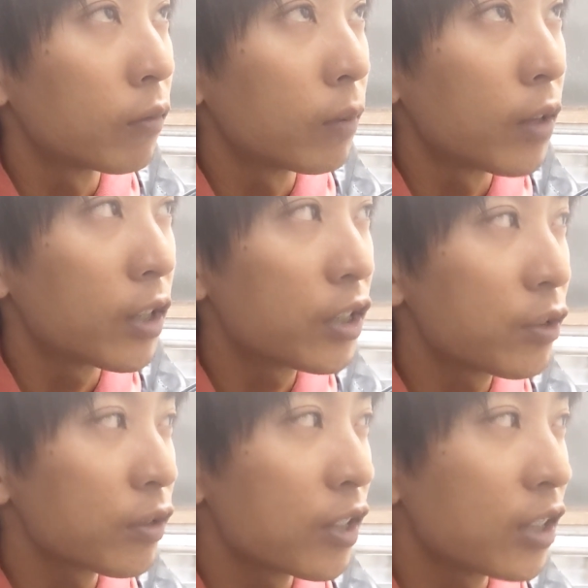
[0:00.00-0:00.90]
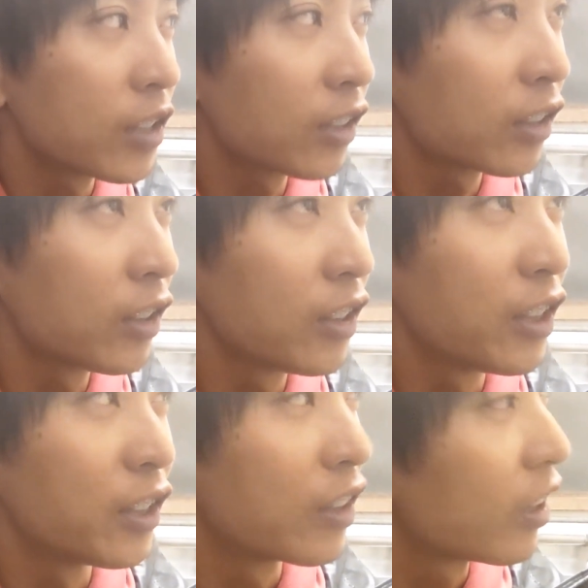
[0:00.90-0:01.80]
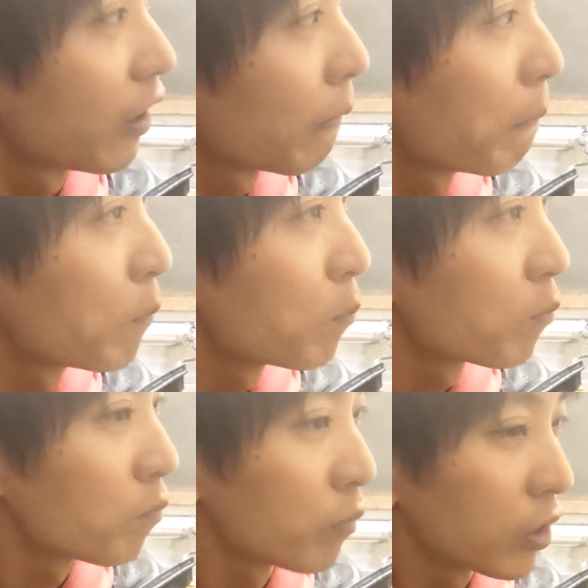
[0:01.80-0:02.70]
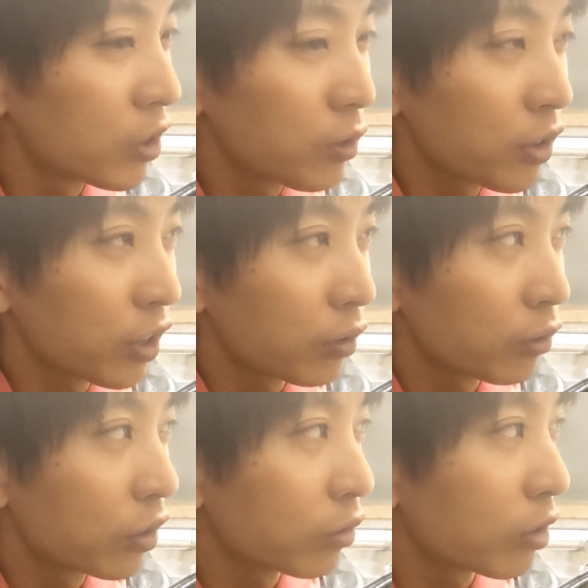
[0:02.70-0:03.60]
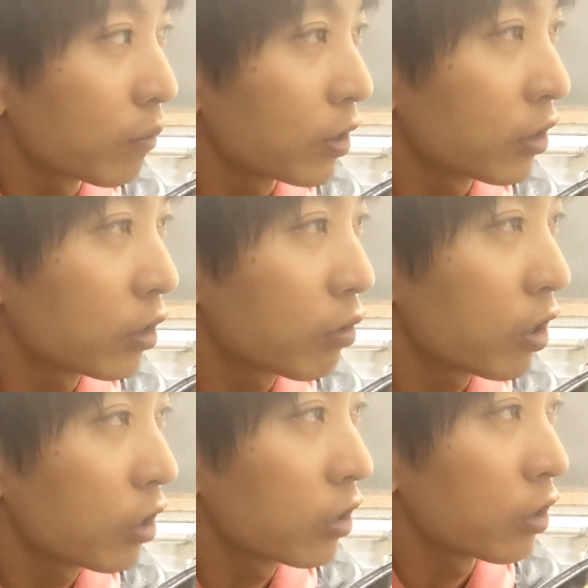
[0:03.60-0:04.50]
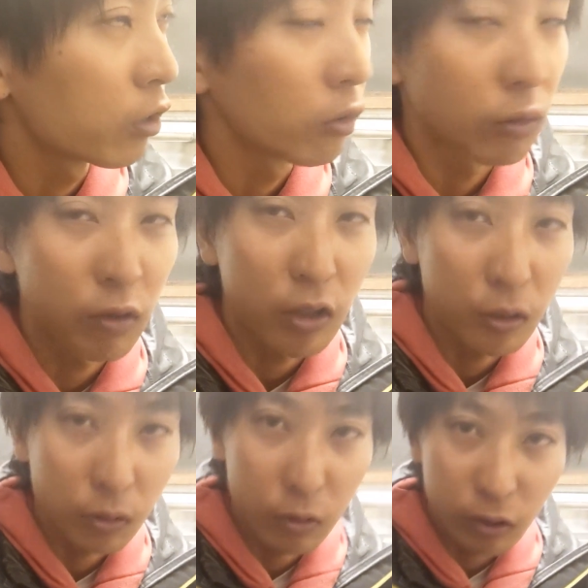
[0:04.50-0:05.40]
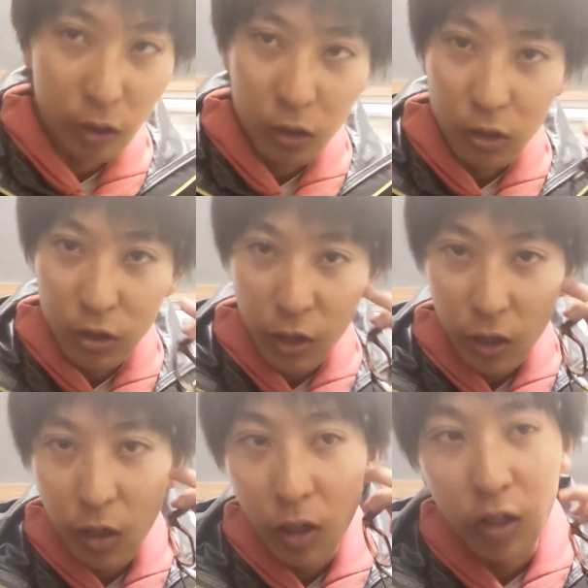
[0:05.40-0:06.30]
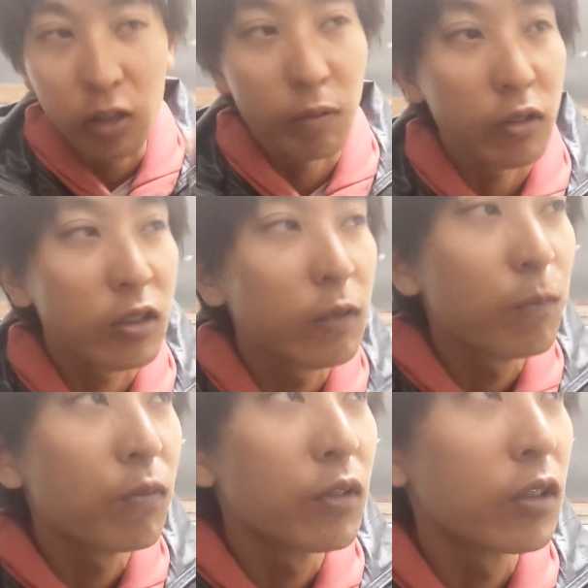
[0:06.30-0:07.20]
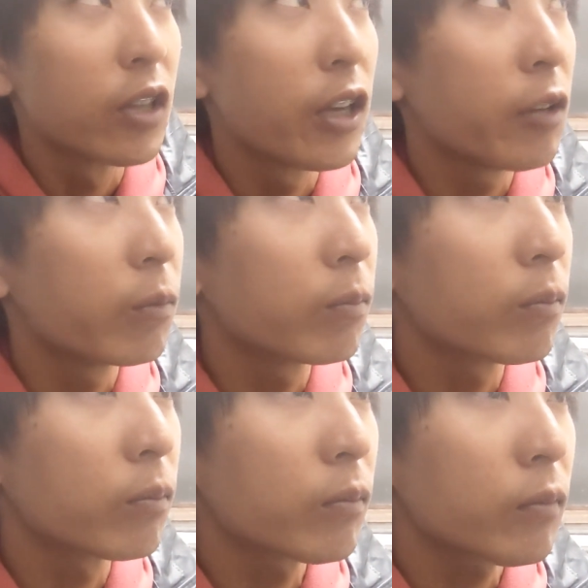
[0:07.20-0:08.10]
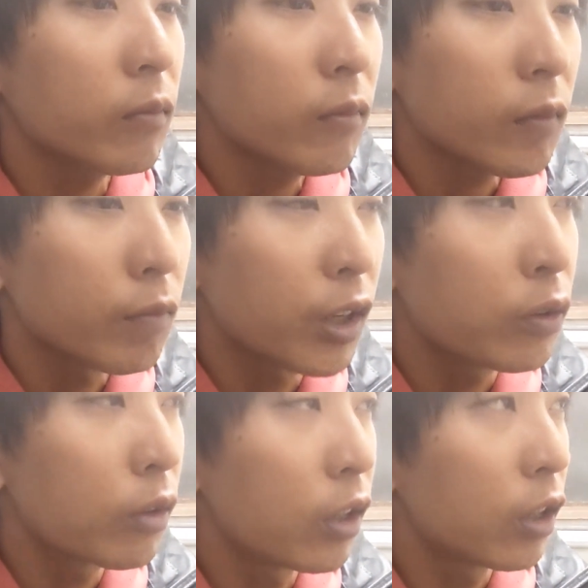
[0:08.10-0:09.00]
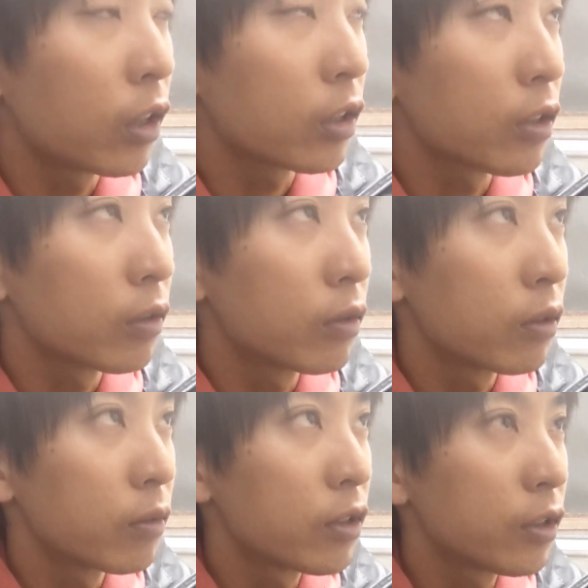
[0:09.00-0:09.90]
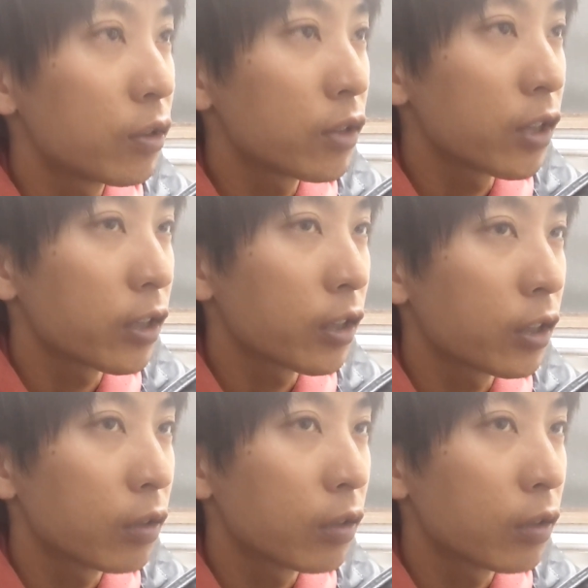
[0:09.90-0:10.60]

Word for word: う、まあ、街を散策っていうか、まあ、千歳がどんなとこか全く分かんないけどとりあえずそういう感じで考えてますで、まあ、あとは千歳